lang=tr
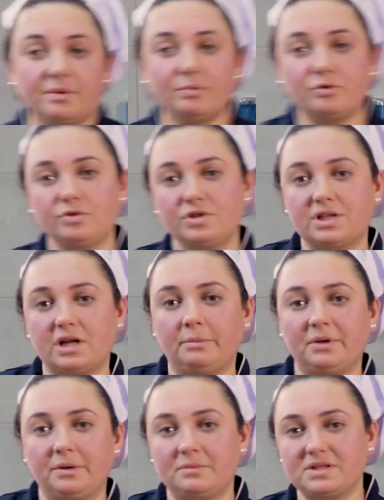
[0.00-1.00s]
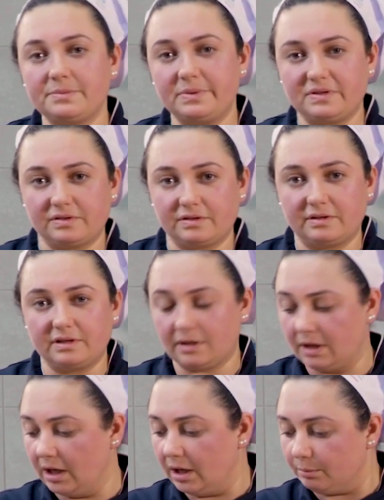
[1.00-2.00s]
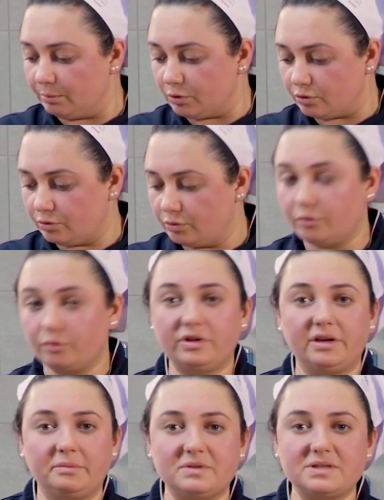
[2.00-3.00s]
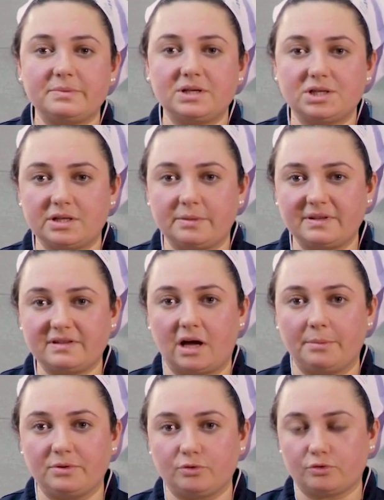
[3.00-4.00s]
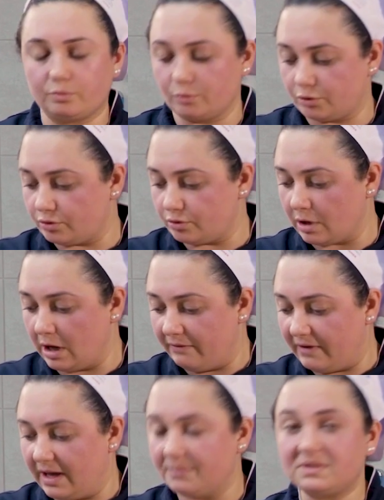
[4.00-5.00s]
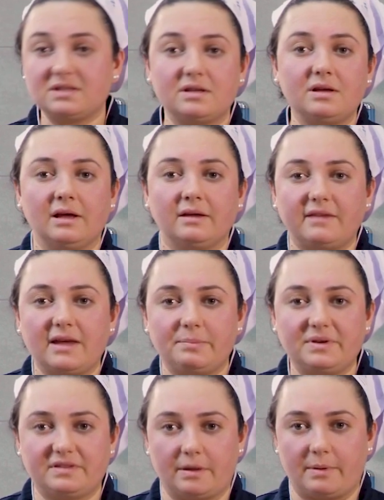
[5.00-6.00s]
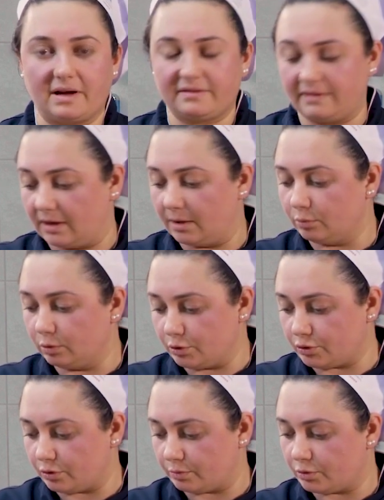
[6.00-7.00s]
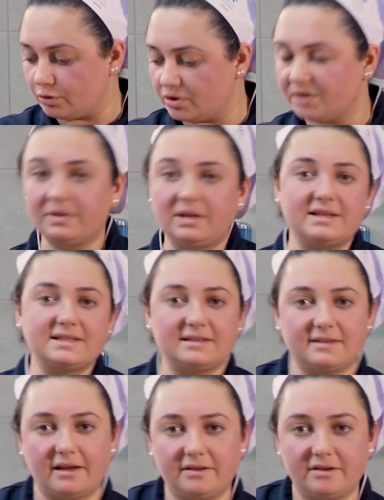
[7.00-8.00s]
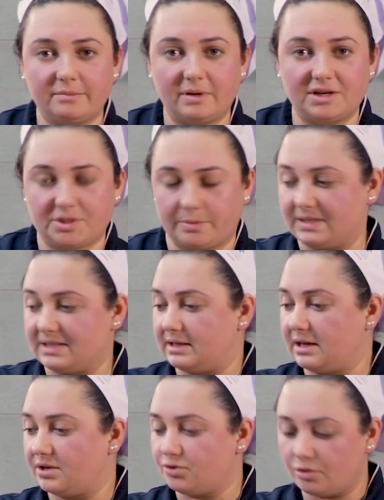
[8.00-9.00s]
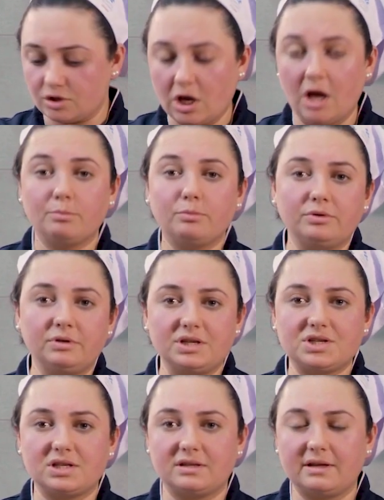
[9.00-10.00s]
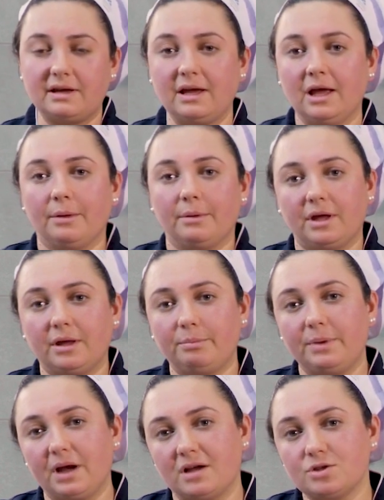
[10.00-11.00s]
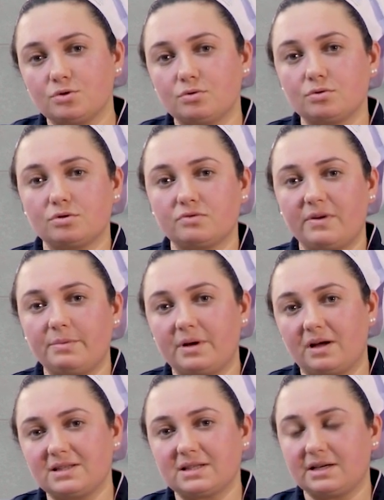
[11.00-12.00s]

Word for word: Bütün işlemlerimizi bitirdik. Bütün ürünlerimizi bir işleme tabi tutmuştuk ve hepsini tek bir tabakta buluşturmuştuk. Şimdi lezzetlendirme aşamasına geçiyoruz. Bunun için de e, biraz tuz ve biraz